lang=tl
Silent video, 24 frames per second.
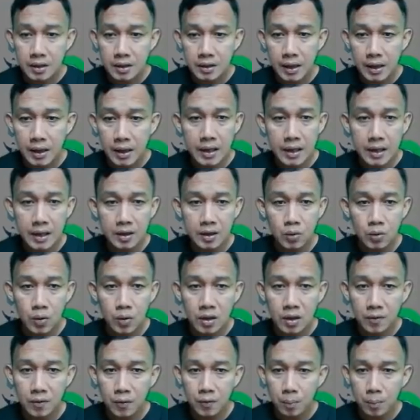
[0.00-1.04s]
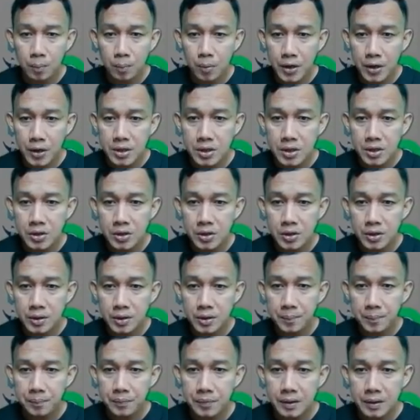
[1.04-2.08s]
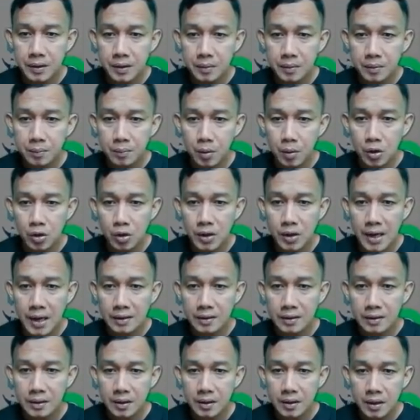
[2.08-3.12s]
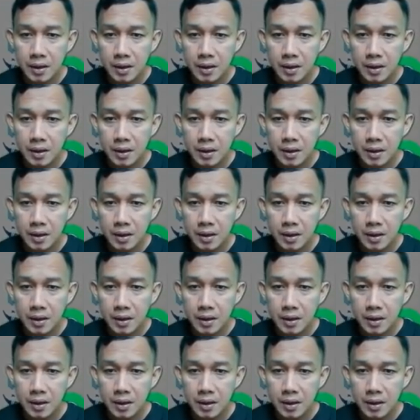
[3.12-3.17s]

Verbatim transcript: 324 points, post lot,